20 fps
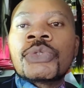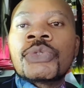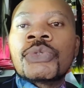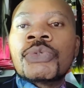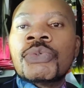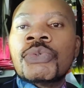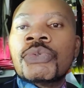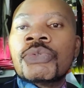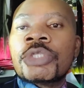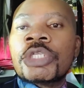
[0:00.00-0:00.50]

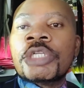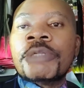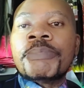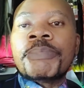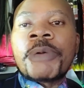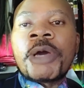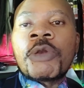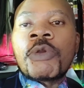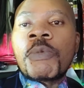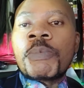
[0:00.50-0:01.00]
toute une
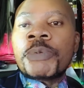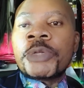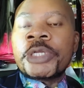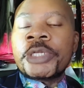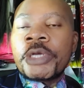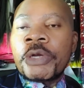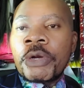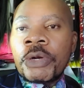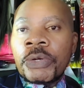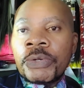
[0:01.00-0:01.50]
panoplie
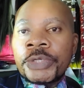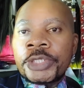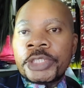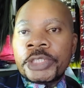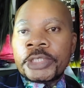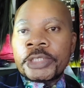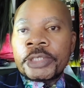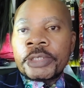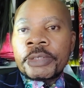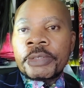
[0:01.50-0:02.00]
de
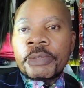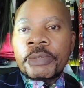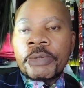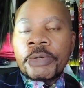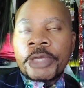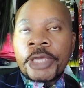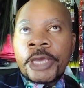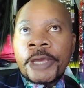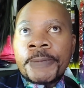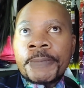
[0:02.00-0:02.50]
coins.
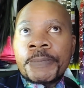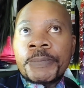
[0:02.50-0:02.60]
OK?